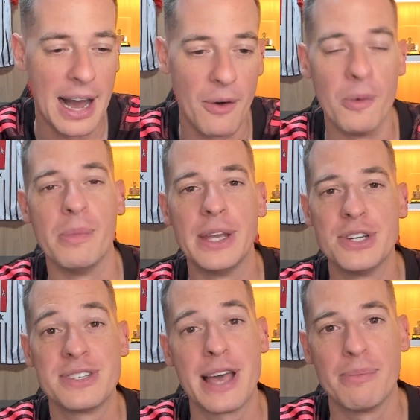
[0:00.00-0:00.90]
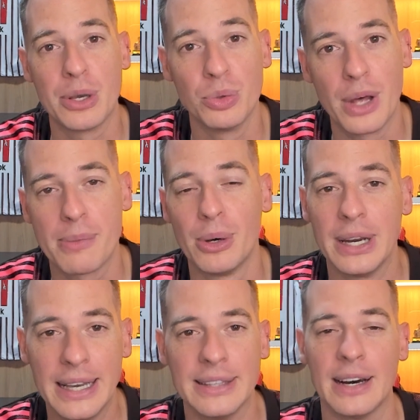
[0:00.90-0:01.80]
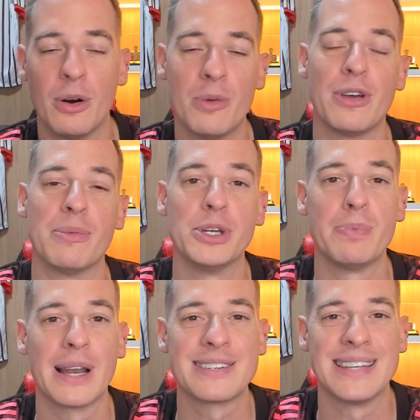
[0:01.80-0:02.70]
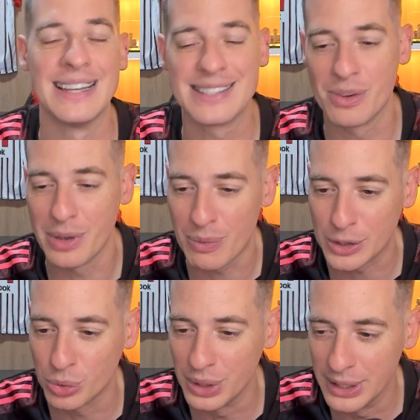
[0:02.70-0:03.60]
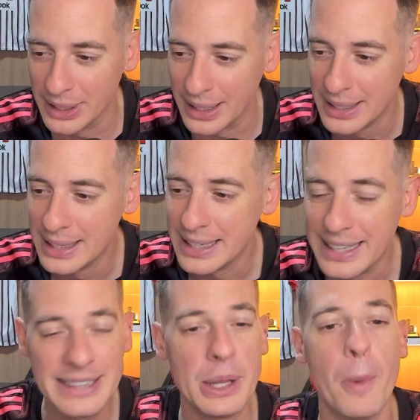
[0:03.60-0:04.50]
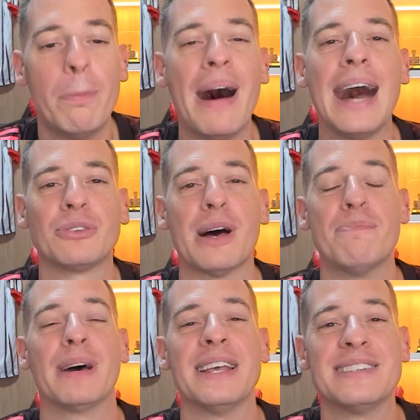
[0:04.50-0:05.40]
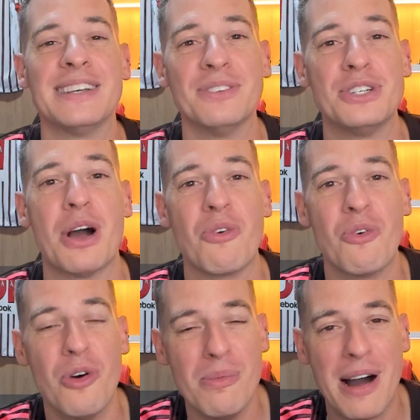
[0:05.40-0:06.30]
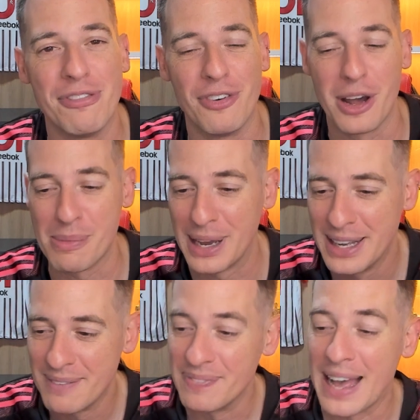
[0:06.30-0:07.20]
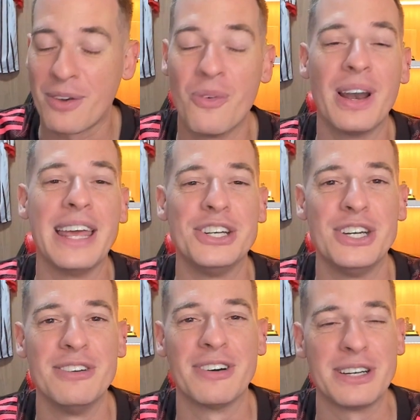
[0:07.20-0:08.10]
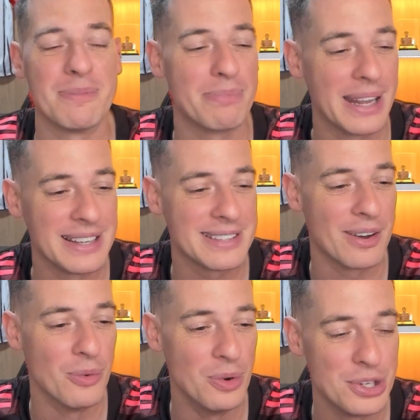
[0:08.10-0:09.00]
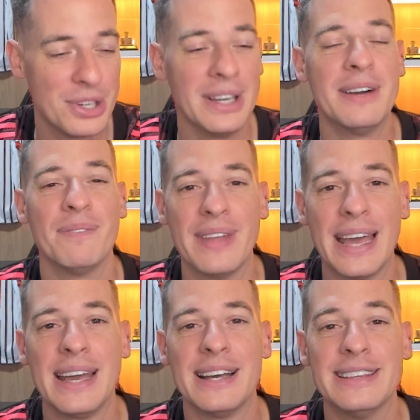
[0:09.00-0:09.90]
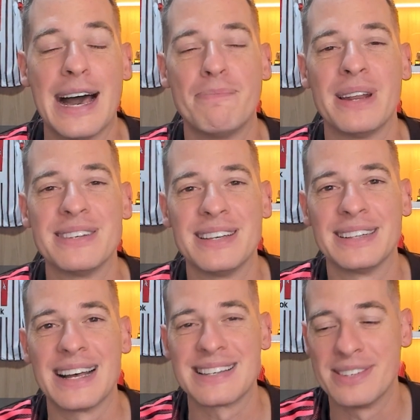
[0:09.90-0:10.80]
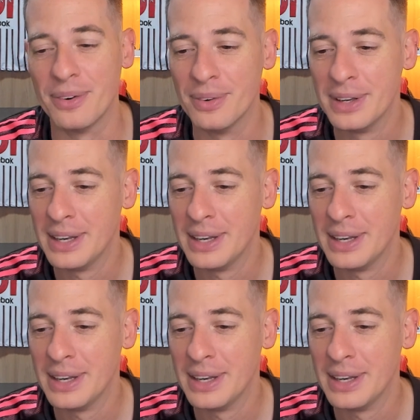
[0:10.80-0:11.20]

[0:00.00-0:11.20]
o Mendes é amigo do Arboleda, obviamente pela seleção equatoriana. Então, Pato aparecendo de alguma forma na coletiva de imprensa hoje né, da apresentação